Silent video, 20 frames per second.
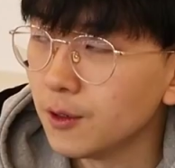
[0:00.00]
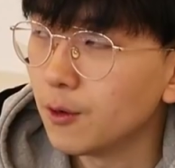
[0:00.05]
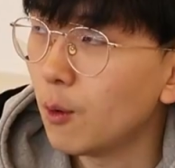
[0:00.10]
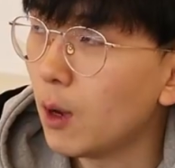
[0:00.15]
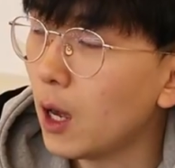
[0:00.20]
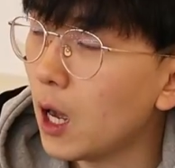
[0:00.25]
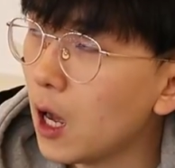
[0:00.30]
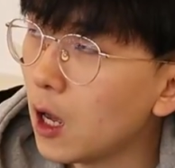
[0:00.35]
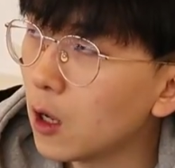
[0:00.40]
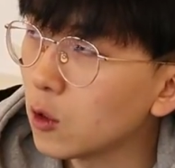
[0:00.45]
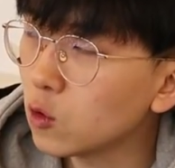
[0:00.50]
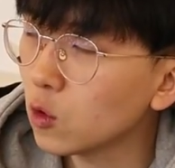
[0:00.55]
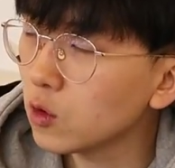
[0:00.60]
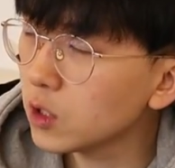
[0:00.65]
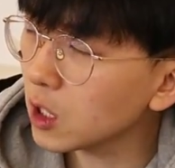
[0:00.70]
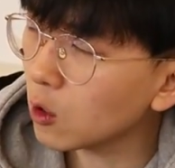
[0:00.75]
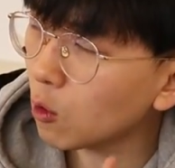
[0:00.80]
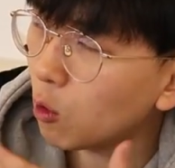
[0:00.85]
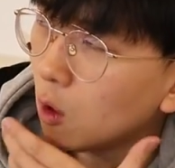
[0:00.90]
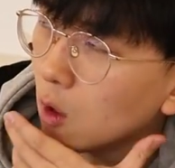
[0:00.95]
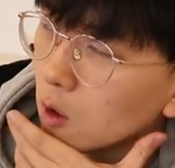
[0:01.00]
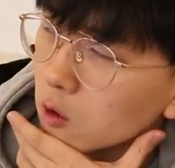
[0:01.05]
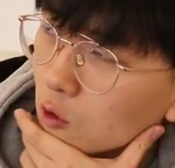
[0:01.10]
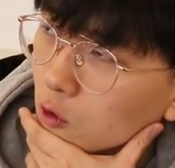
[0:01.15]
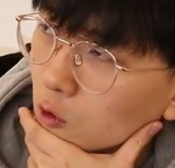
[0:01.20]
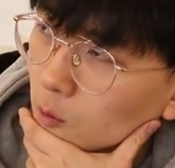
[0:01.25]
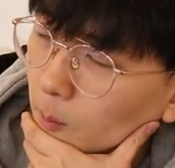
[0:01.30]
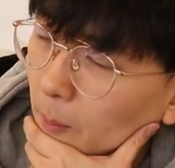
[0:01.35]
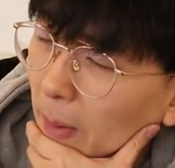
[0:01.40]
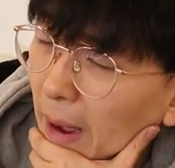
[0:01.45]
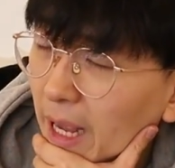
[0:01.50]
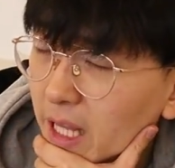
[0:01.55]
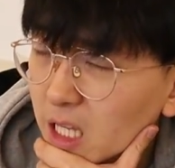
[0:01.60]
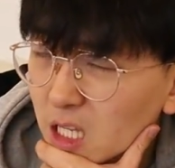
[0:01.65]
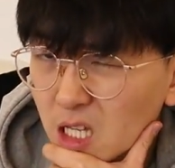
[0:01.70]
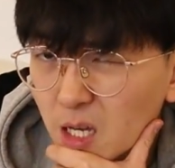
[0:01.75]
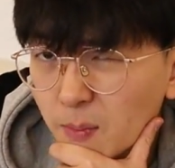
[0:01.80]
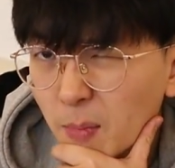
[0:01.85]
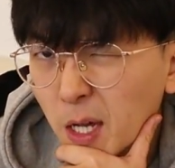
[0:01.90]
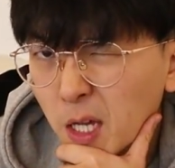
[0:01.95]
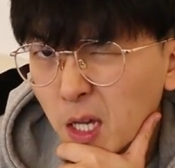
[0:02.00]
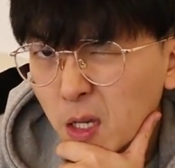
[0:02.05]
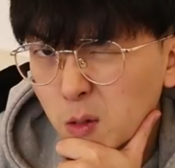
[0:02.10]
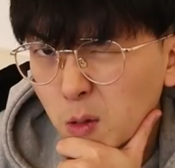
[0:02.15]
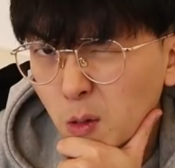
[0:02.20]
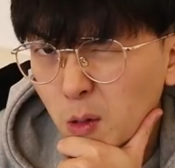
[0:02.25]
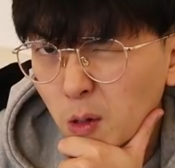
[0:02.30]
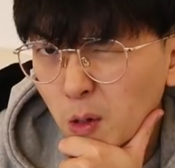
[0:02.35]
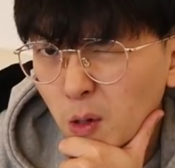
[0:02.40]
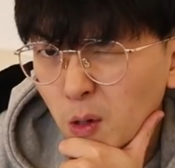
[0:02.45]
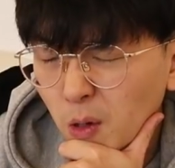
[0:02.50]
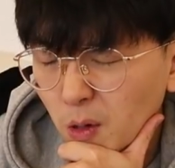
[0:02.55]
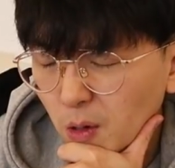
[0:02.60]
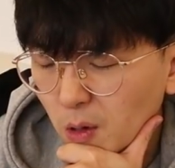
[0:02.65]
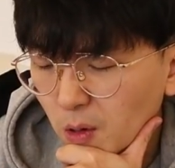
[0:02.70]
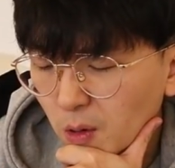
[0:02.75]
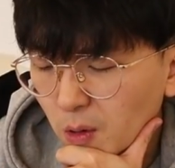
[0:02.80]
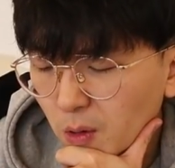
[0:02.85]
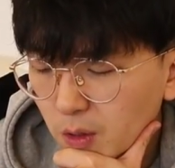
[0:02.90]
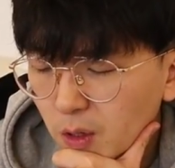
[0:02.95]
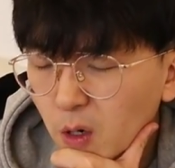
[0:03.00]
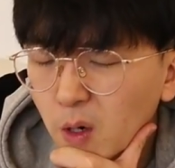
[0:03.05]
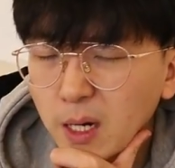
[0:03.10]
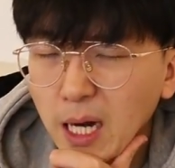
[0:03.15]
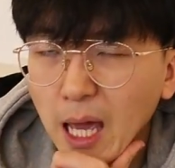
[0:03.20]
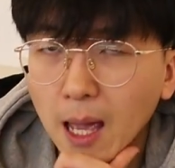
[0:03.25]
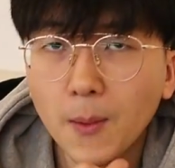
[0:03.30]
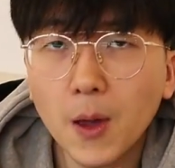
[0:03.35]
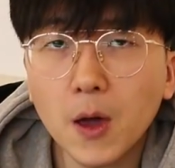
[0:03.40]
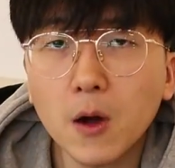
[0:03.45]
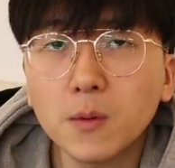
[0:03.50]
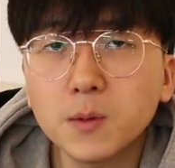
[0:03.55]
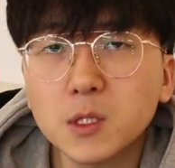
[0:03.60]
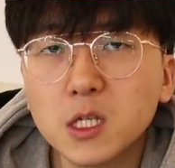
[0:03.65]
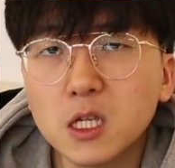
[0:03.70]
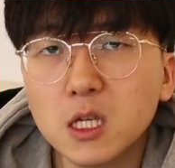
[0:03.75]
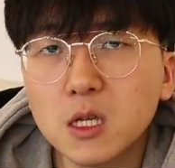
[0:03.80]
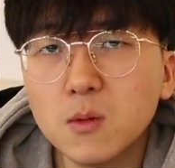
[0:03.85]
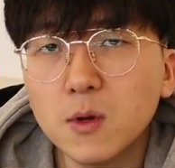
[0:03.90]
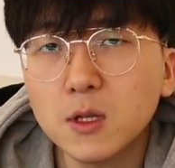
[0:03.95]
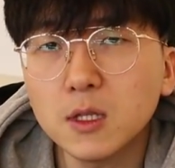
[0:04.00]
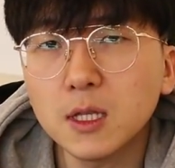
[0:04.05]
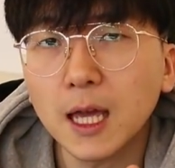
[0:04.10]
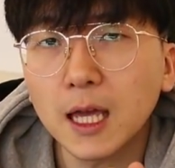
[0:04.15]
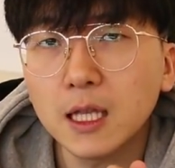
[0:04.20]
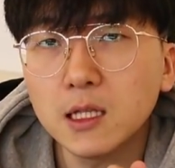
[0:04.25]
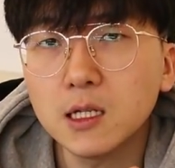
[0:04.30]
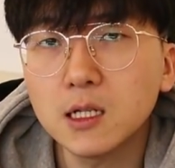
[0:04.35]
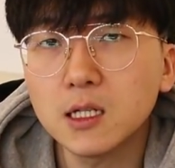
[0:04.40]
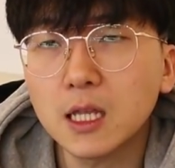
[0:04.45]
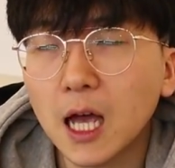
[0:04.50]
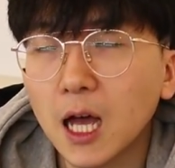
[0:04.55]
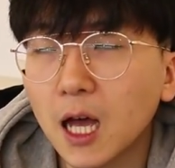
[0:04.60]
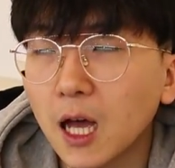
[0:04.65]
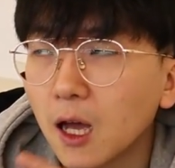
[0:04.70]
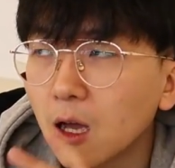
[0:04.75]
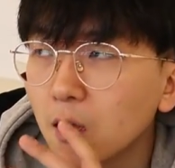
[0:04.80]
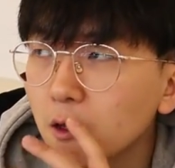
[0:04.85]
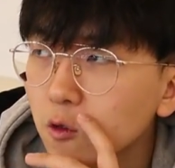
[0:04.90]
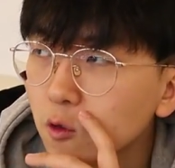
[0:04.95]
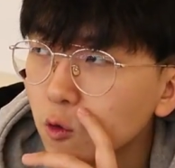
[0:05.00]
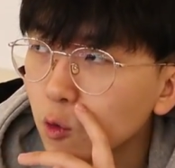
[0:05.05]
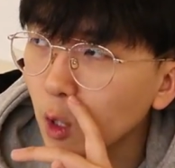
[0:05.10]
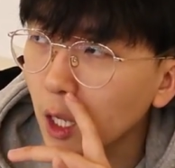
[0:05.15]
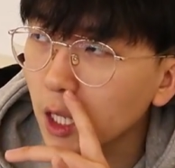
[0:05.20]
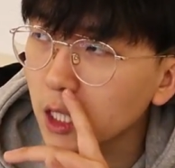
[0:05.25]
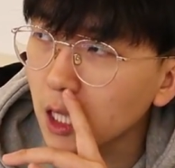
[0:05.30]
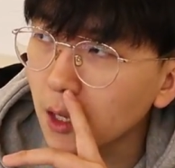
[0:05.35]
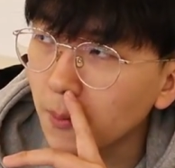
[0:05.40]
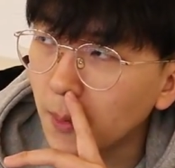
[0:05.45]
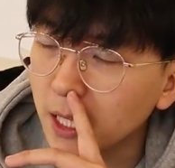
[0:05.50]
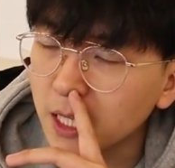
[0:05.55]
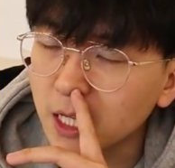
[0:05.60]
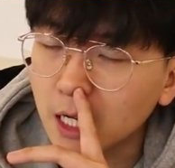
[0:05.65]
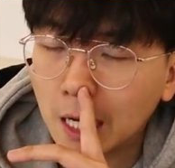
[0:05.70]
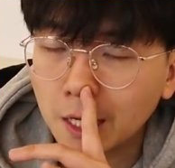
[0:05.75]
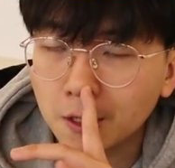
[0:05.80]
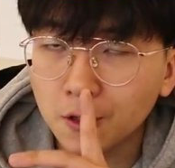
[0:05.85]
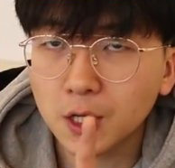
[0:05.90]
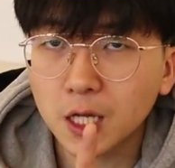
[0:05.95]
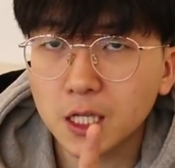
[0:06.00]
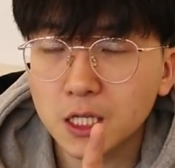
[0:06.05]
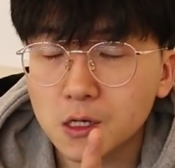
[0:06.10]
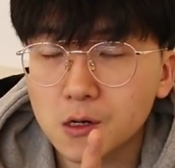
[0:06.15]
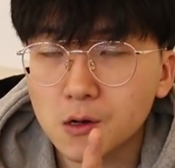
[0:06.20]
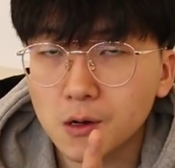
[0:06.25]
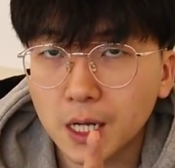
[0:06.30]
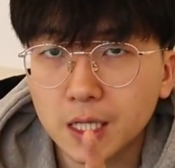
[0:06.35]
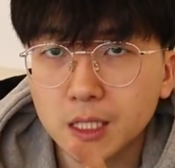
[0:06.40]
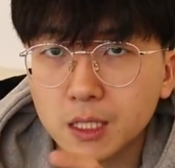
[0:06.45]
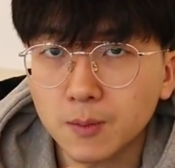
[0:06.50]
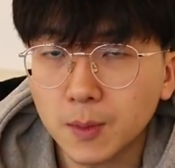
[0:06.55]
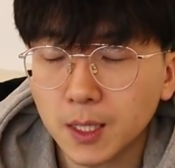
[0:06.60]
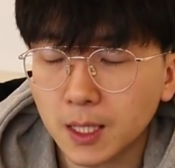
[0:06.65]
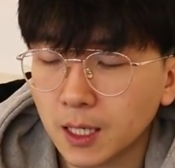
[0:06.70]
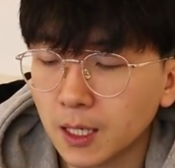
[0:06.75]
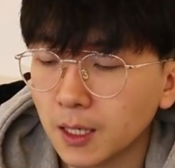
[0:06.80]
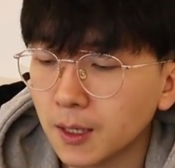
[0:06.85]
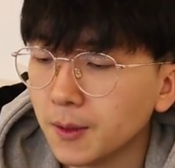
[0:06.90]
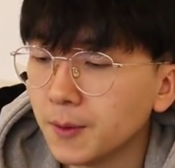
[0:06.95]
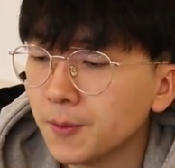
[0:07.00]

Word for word: 와 또띠코어도 많이 잡았겠어요 이거 레벨업 시키면 애들 다 꽤나 많이 강력해질 것 같습니다